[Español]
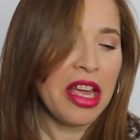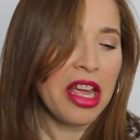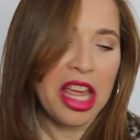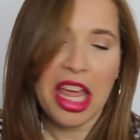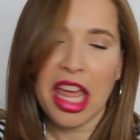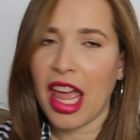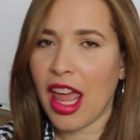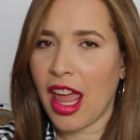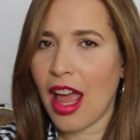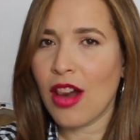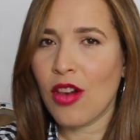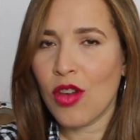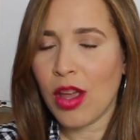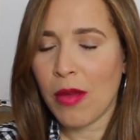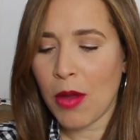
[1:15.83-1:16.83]
eh, es
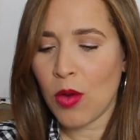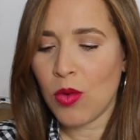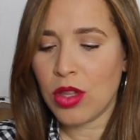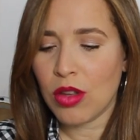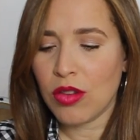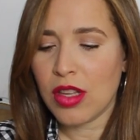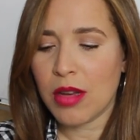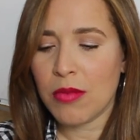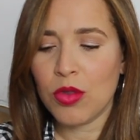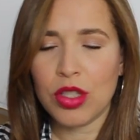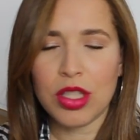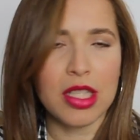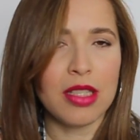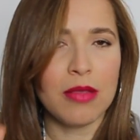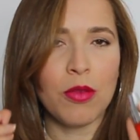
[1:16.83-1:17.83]
algo que me gusta usar
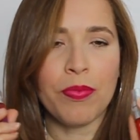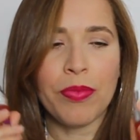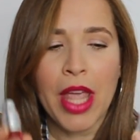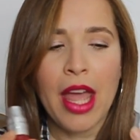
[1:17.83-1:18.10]
muchísimo.